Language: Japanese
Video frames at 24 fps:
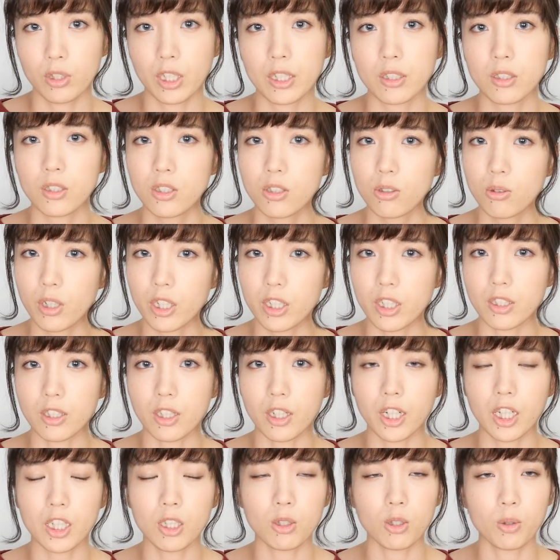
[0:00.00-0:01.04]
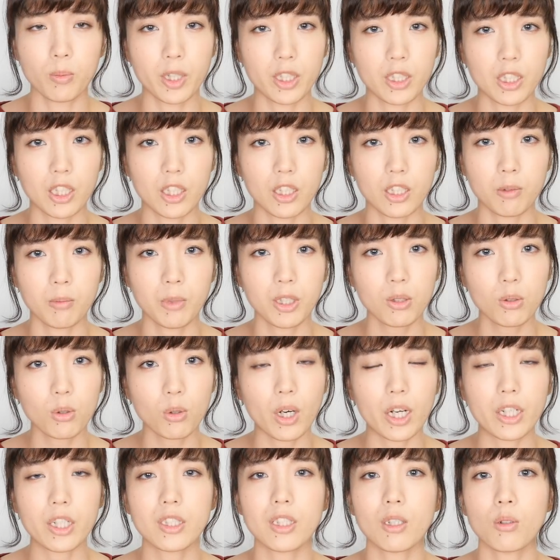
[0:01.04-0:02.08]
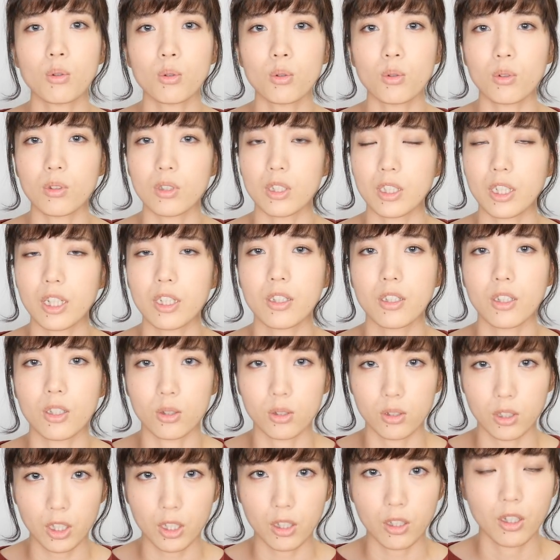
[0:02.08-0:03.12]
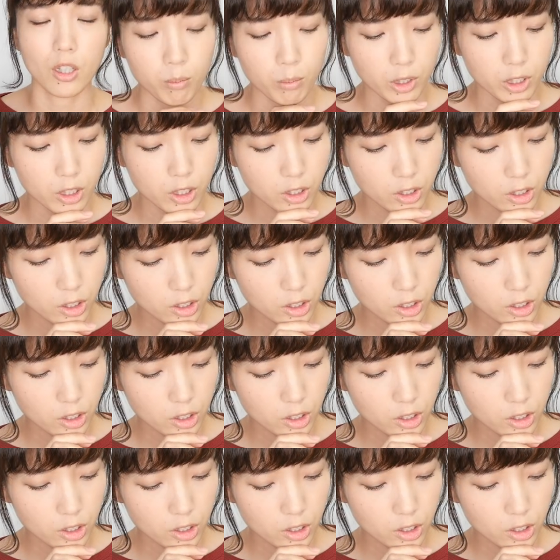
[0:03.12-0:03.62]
安いのから高いのまで今のところ荒れたことってないんですね。まあ、1